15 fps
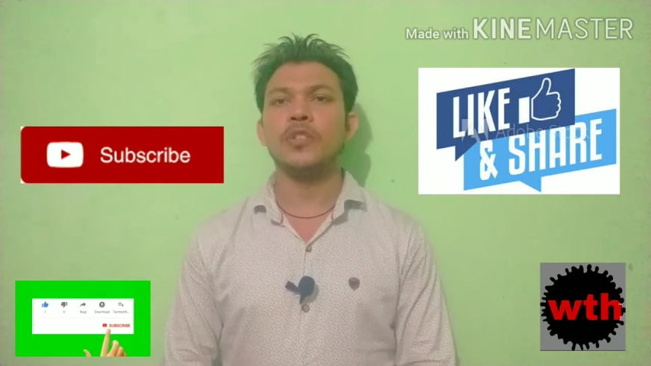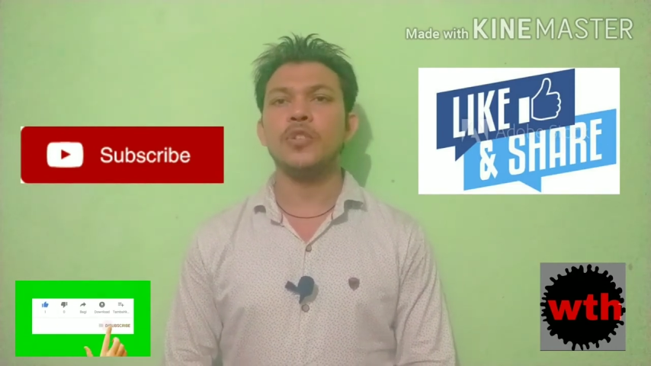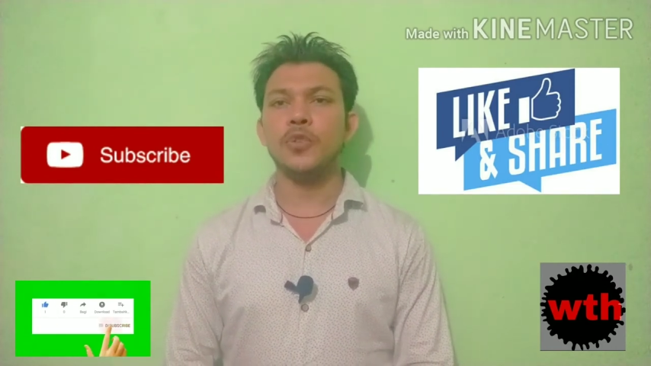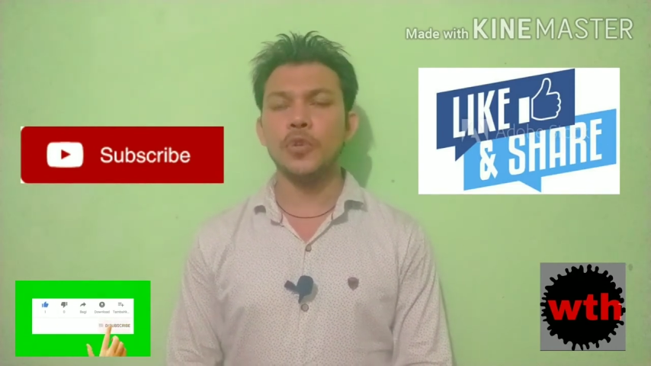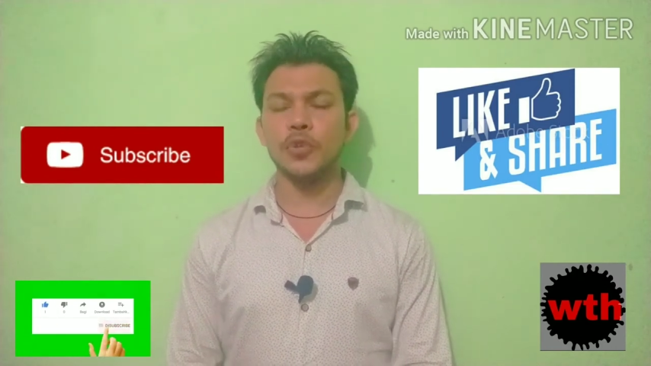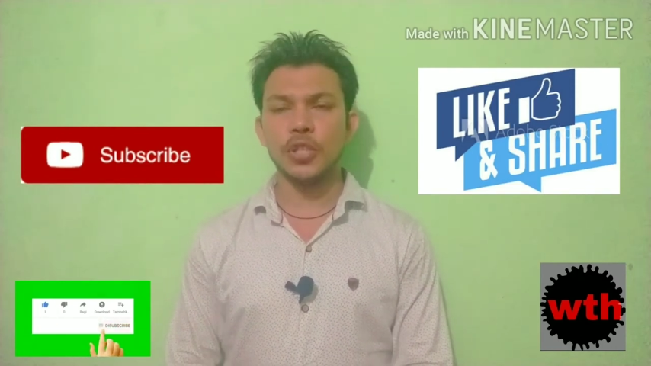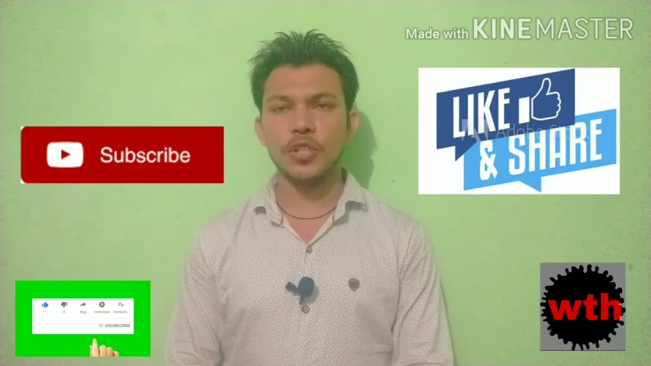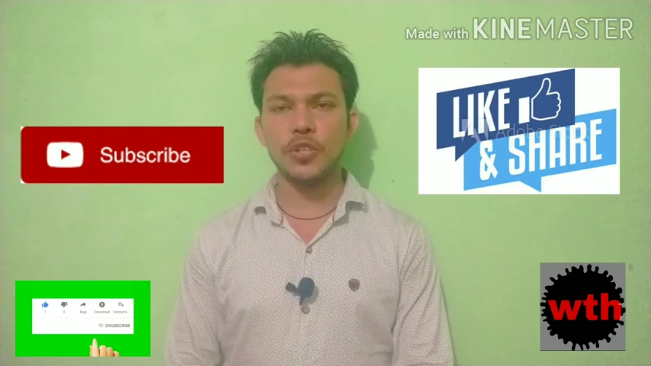
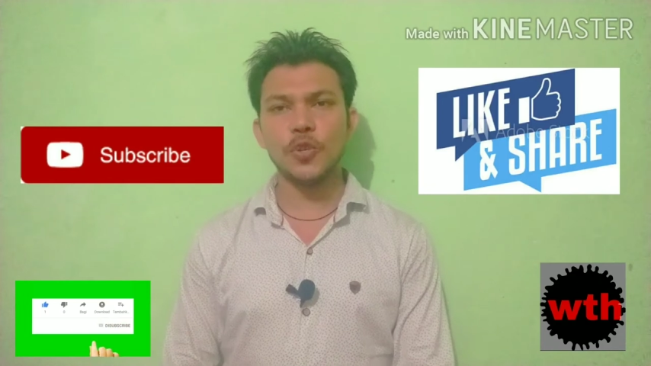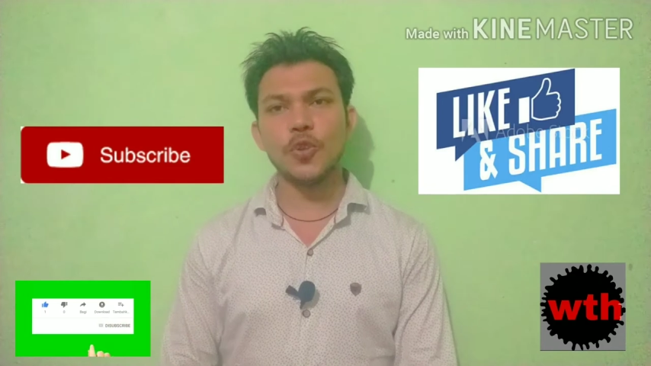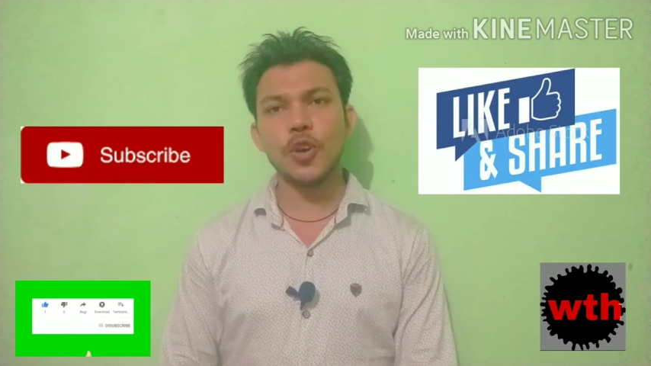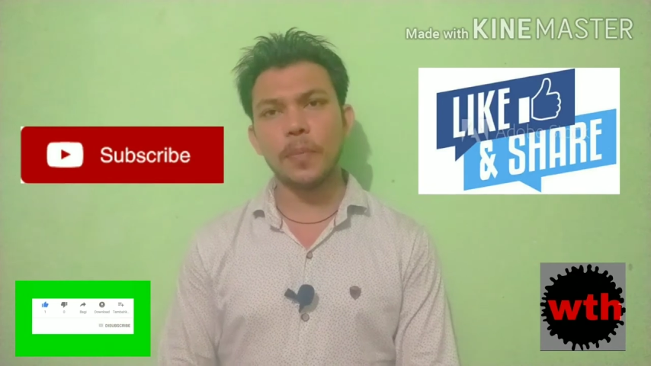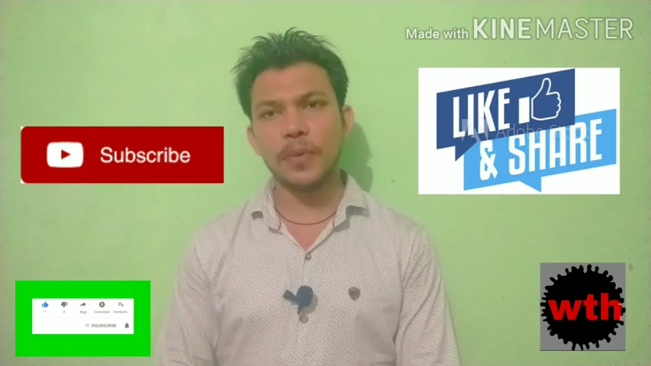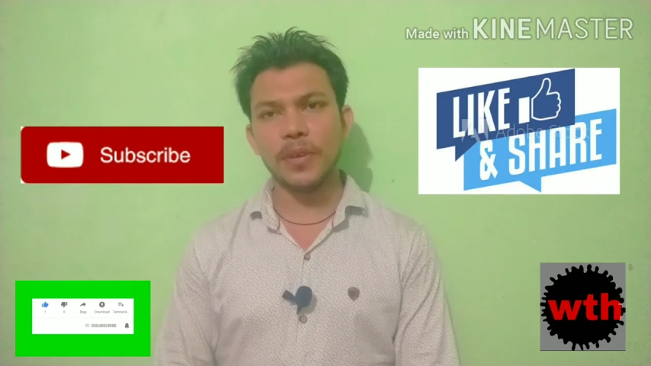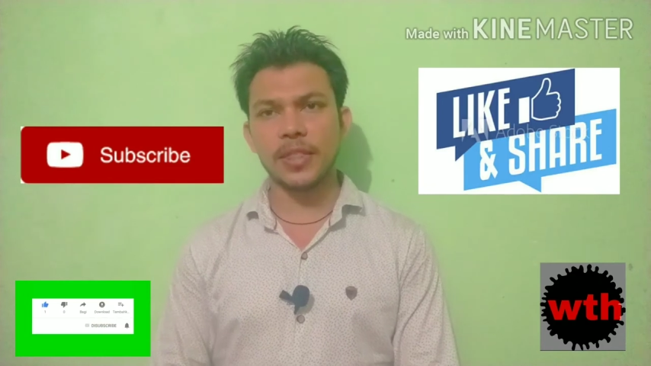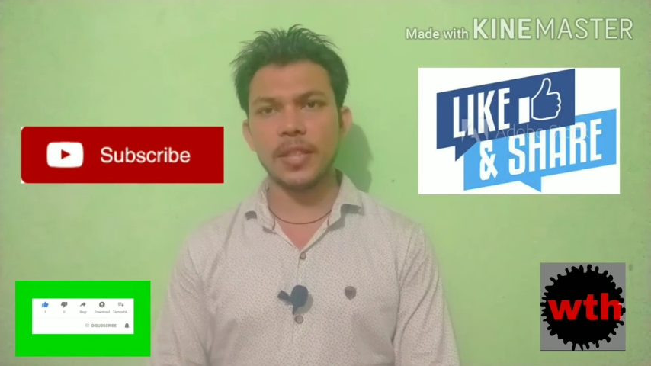जियो से जियो तो
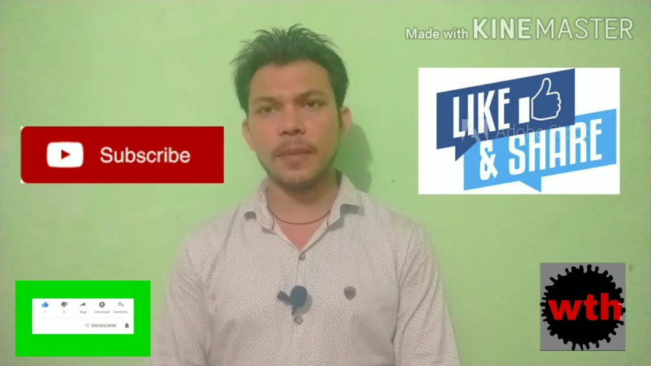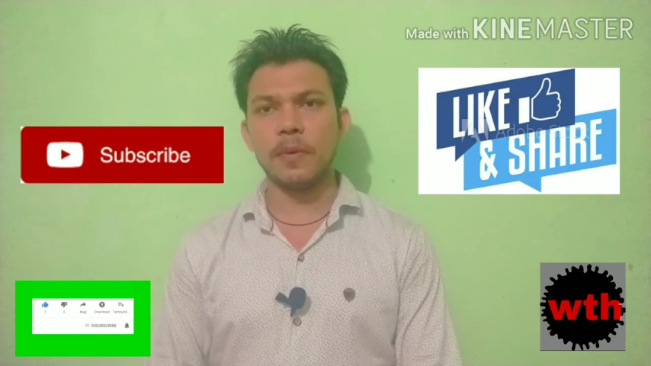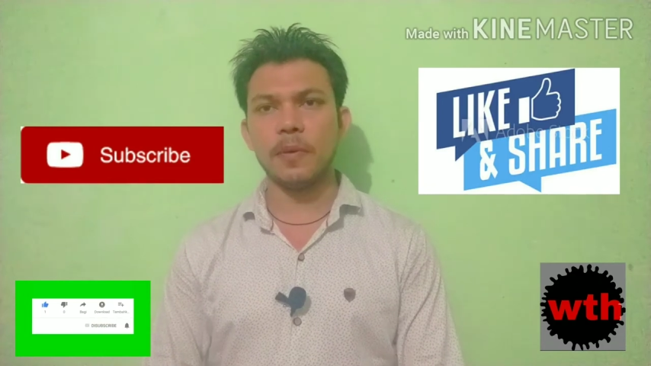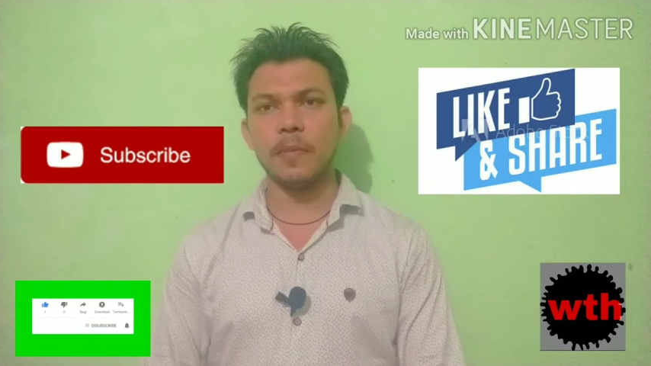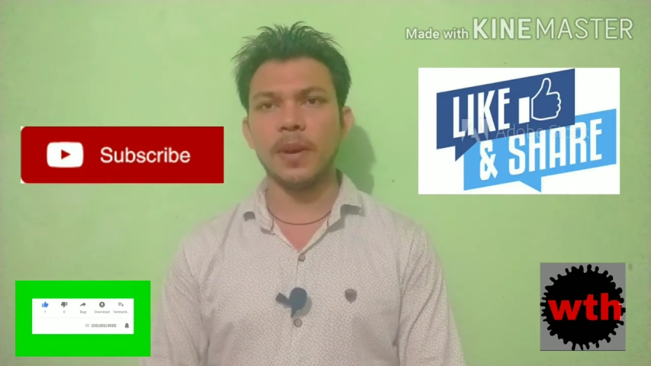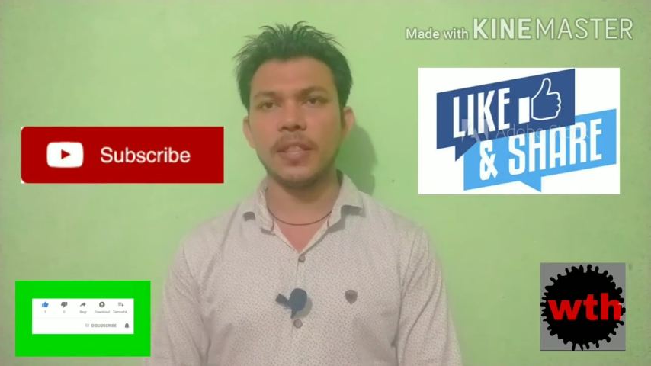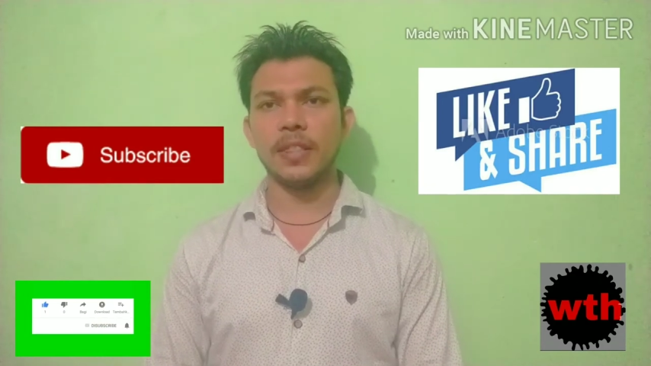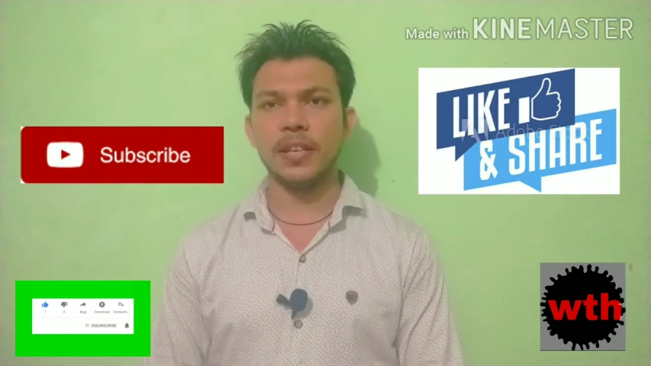आप कितने पे
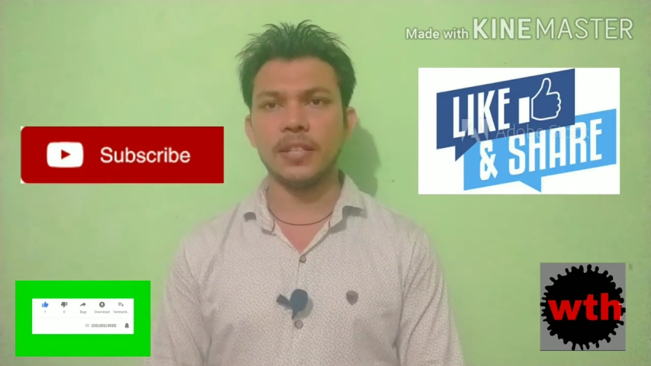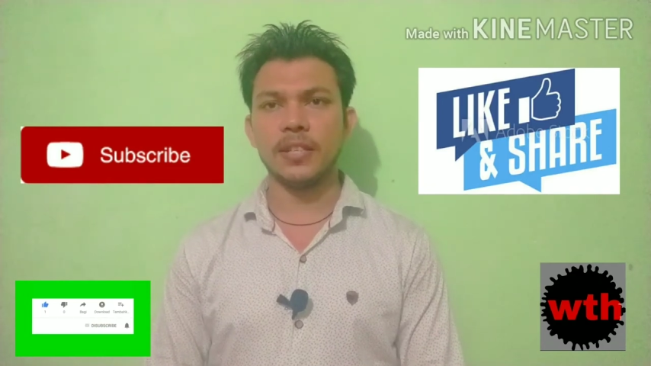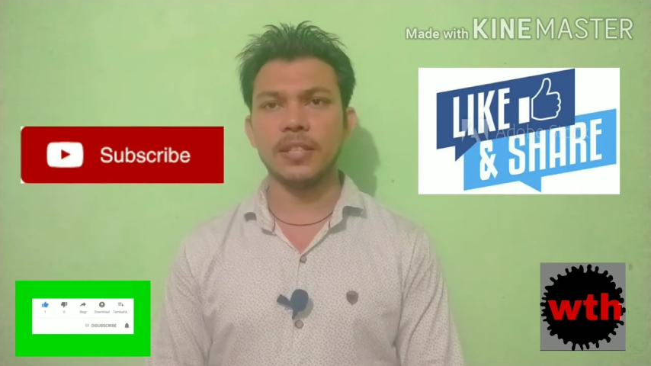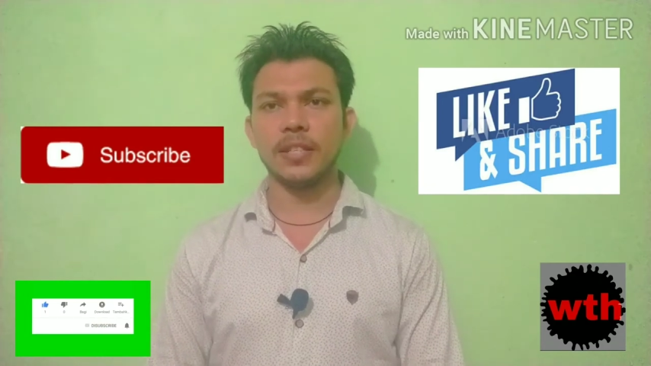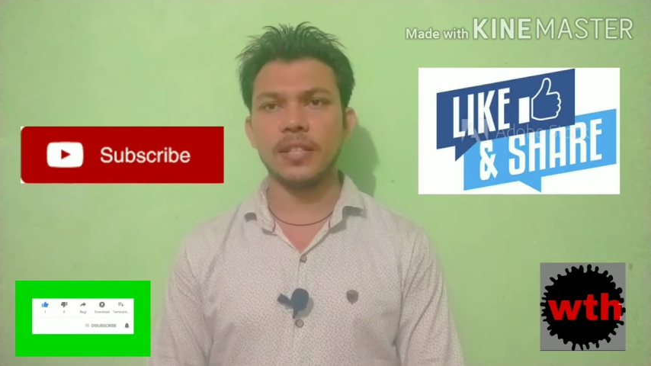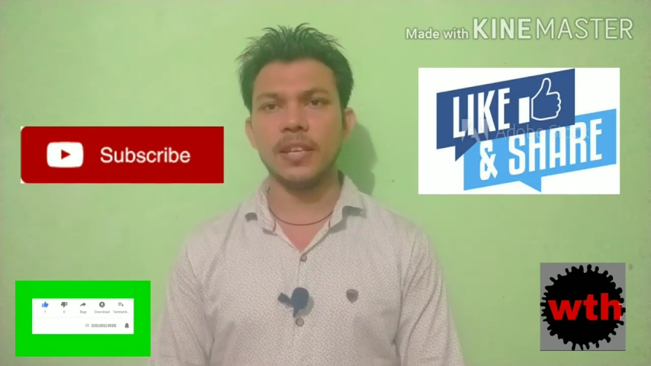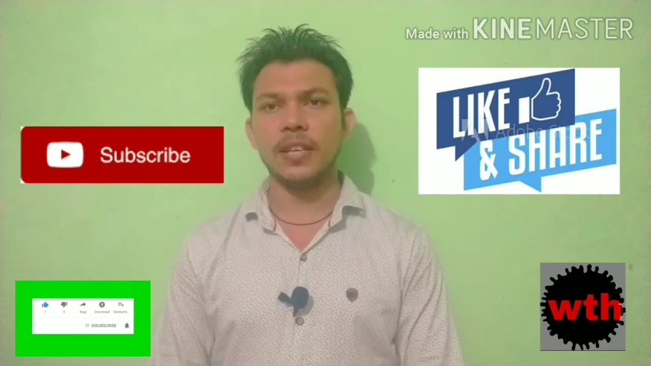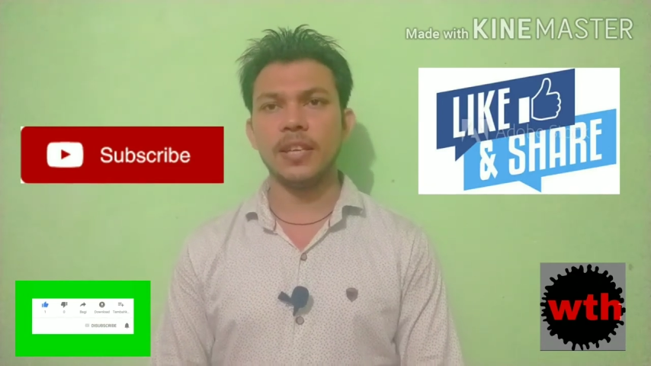भी बात कर
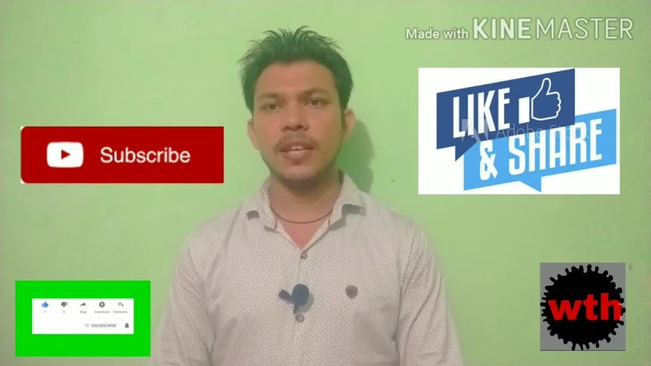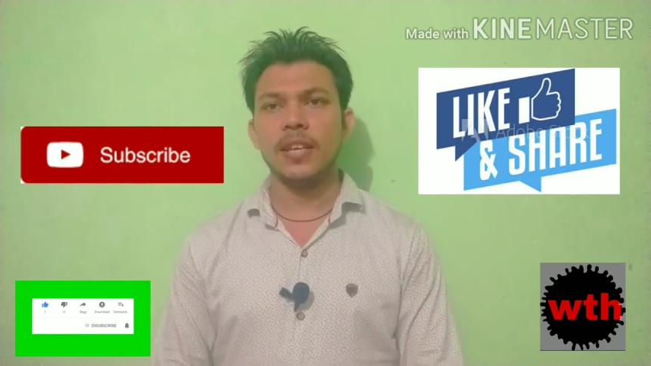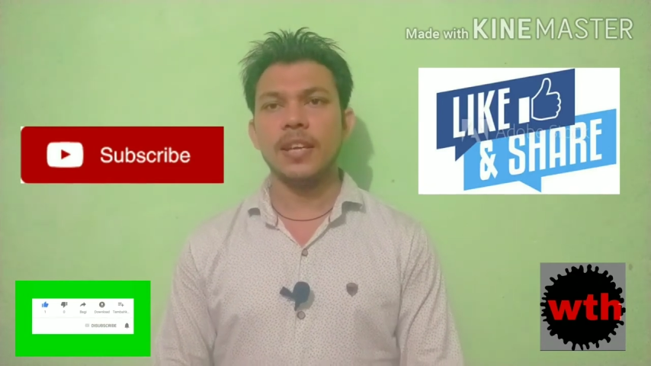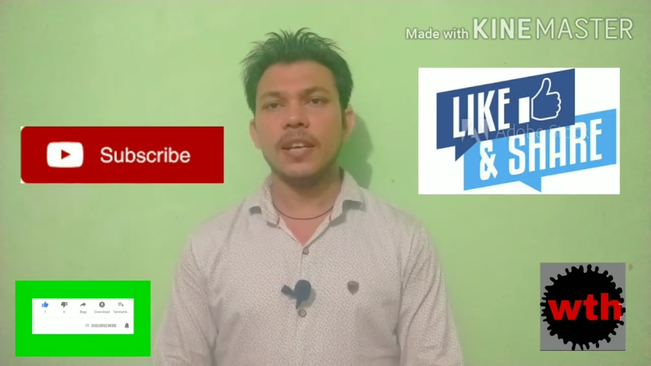सकते हैं